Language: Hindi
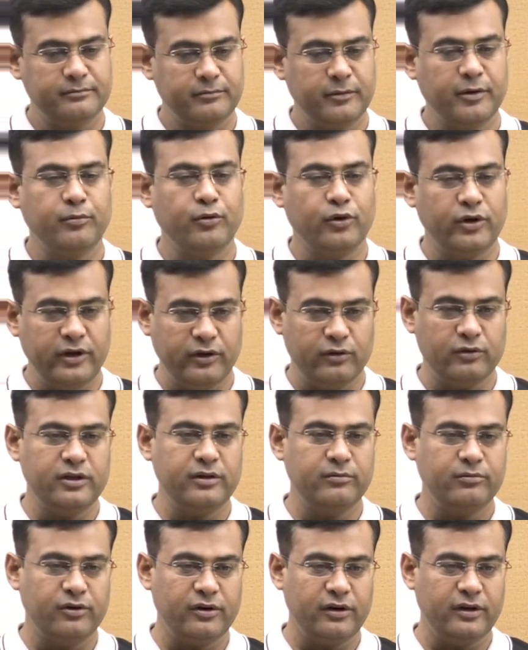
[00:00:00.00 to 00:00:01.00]
मैं बोली खुद ही
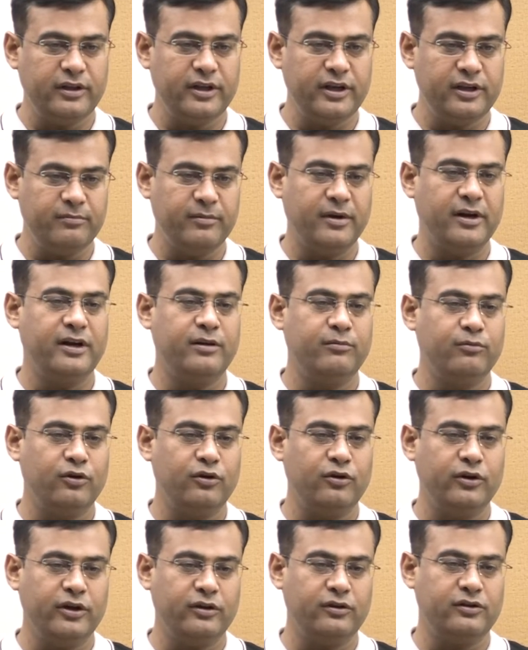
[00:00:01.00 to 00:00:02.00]
बोल रहा हूँ तीन बार नहीं
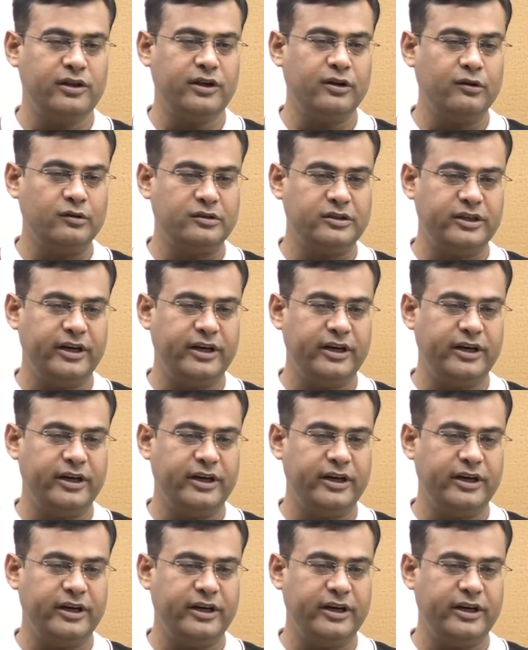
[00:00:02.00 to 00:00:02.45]
बोलोगे तो दिल को